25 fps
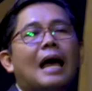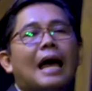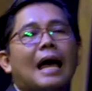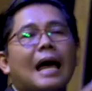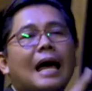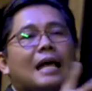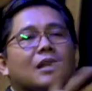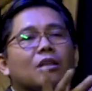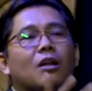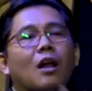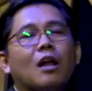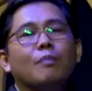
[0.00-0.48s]
là
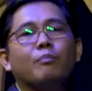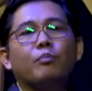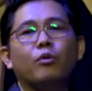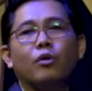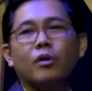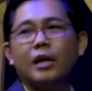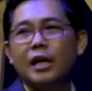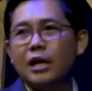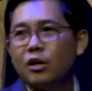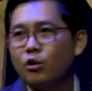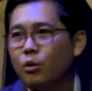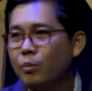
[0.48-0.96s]
hà đo
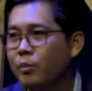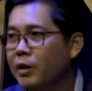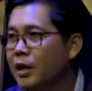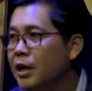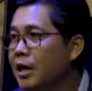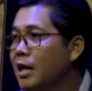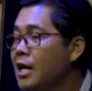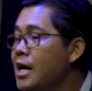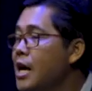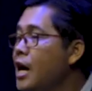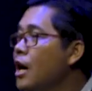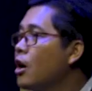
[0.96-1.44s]
bộ kê cục
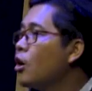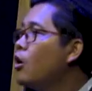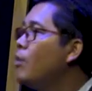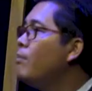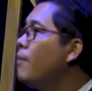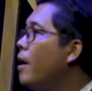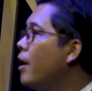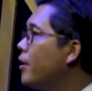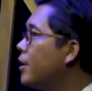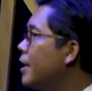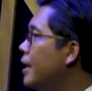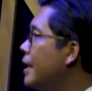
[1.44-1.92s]
kia
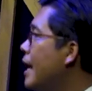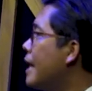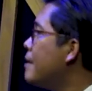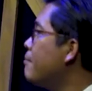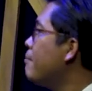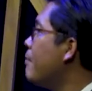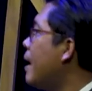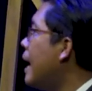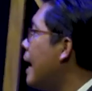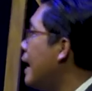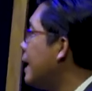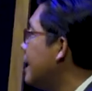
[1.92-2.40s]
cùng ở cái
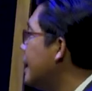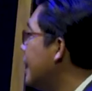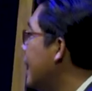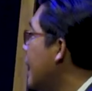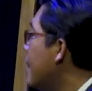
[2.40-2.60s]
đạch bài